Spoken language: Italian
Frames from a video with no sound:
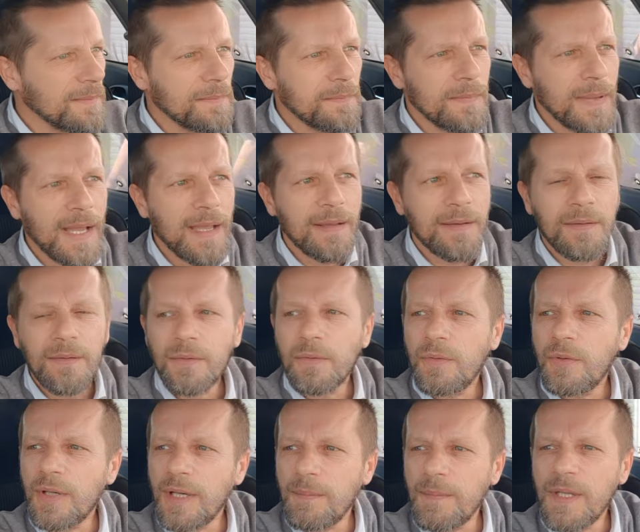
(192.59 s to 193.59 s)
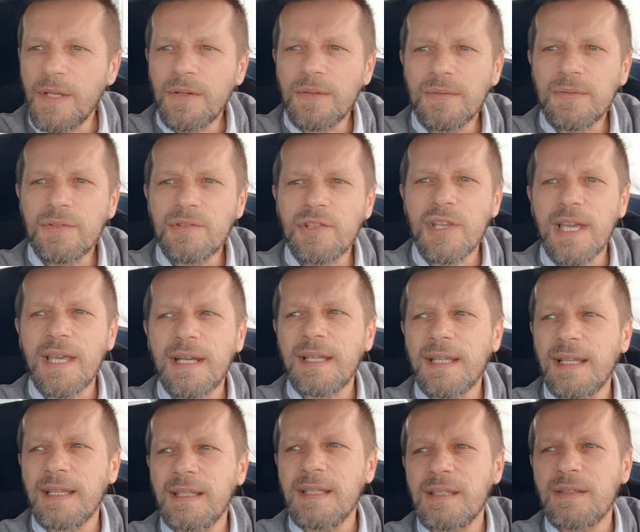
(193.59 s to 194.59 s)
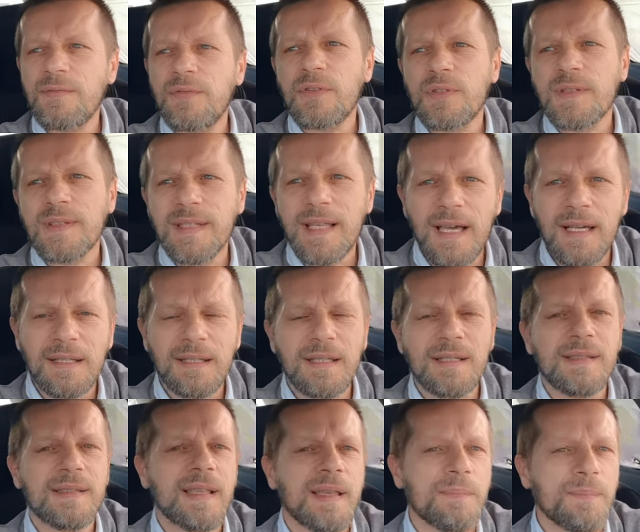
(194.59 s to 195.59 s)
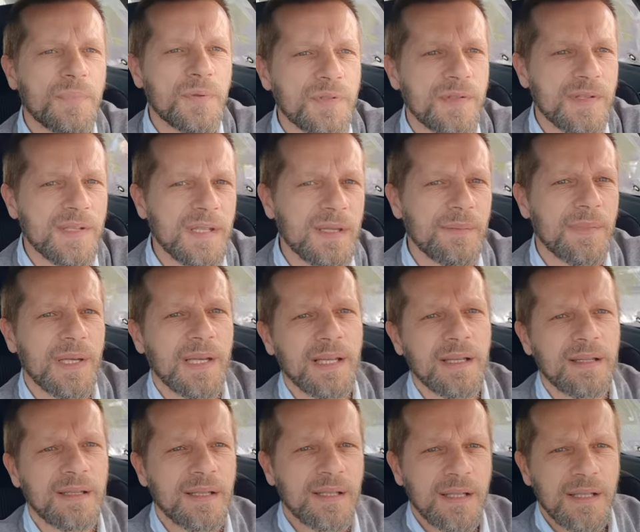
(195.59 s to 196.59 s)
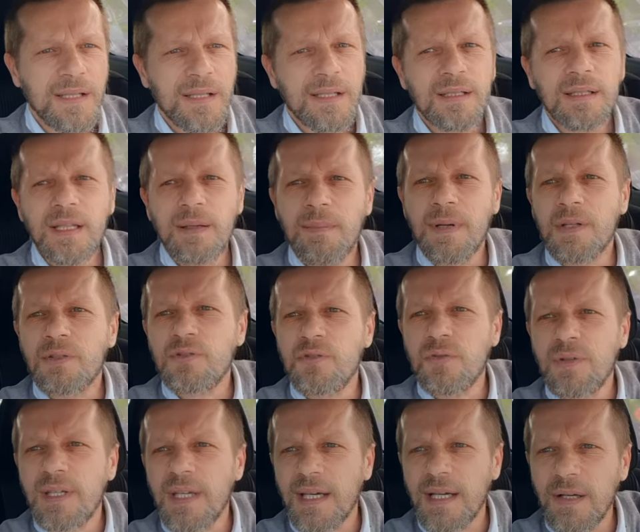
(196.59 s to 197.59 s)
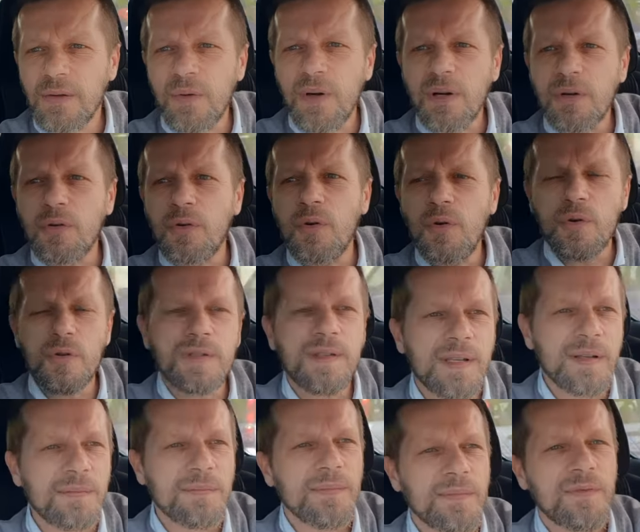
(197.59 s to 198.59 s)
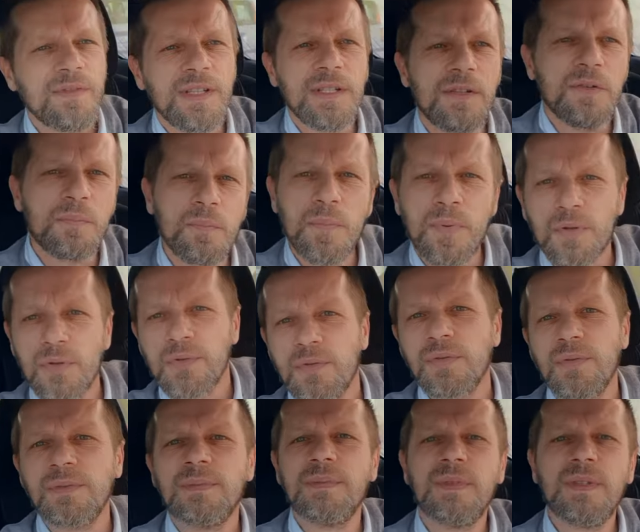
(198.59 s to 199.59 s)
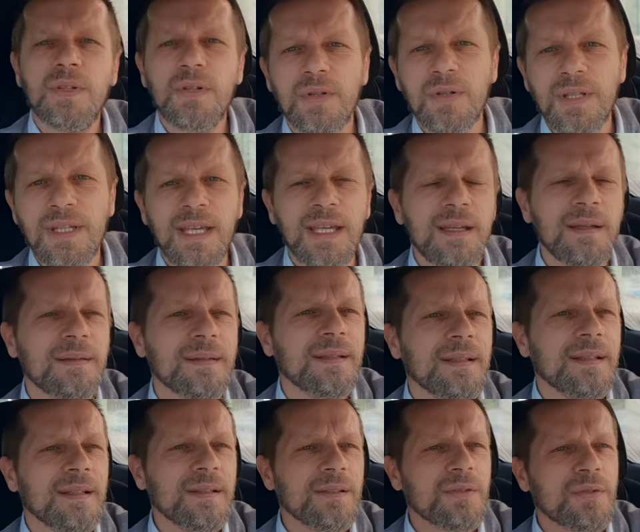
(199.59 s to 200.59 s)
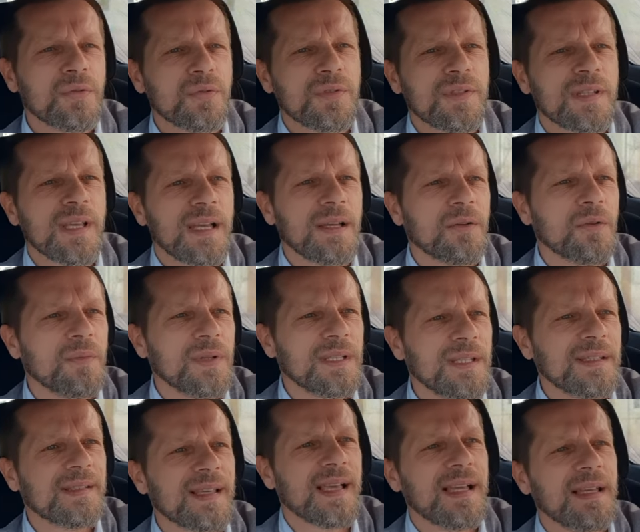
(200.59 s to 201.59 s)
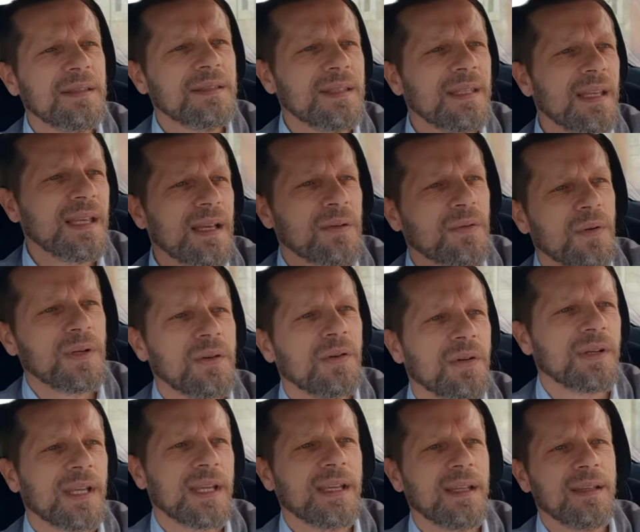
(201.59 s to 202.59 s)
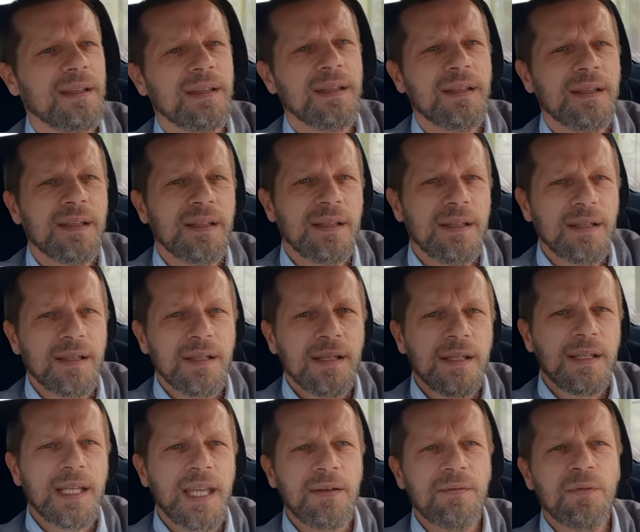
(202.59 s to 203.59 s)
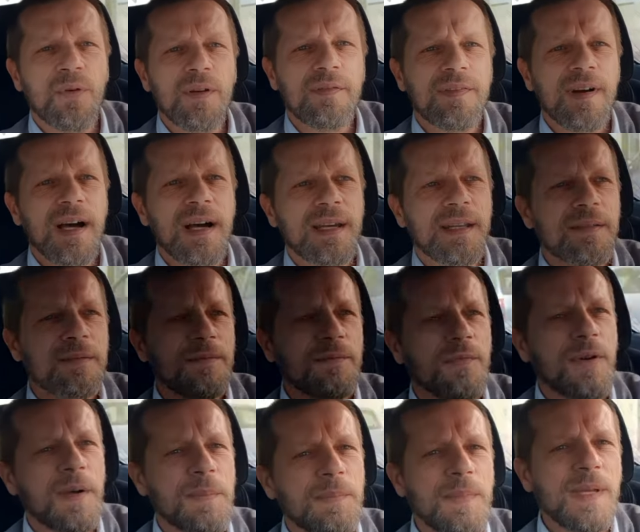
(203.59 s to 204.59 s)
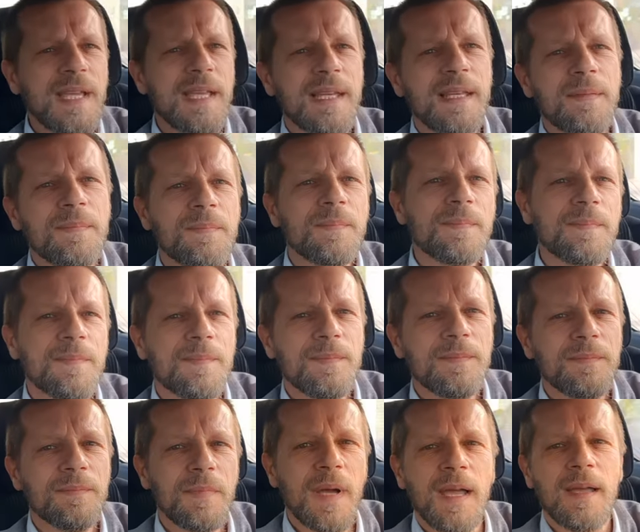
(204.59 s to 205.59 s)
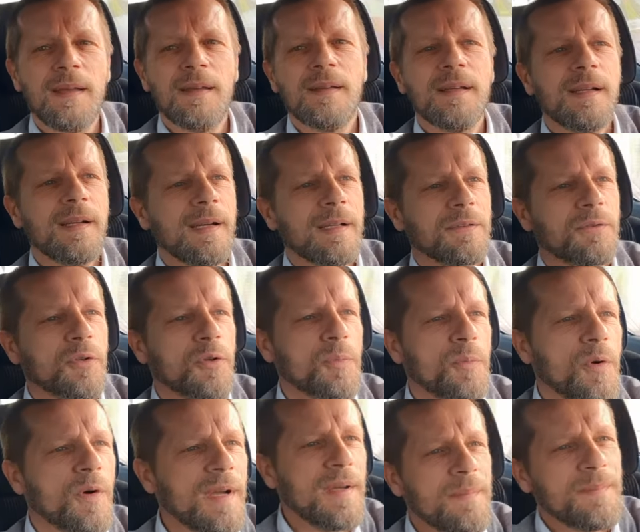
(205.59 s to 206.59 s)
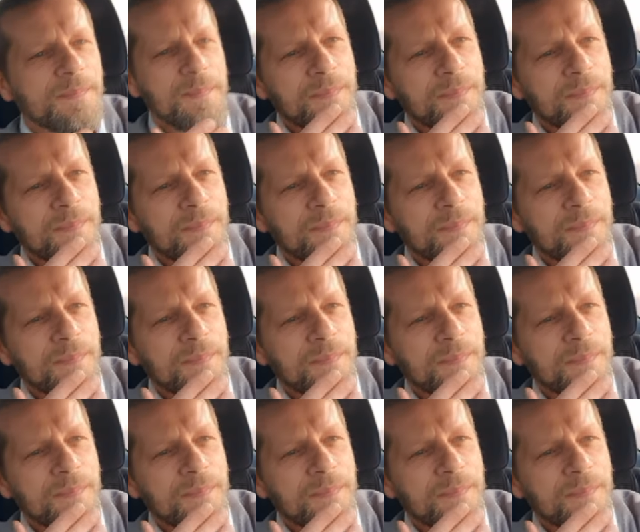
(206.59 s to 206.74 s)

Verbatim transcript: Beh, cuore mio, cerca di sforzarti se possibile di mangiucchiare qualcosa e di un po' tu, ok? tu sai come ti senti e quello che, che vuoi fare. Va bene? Beh, a dopo, eh?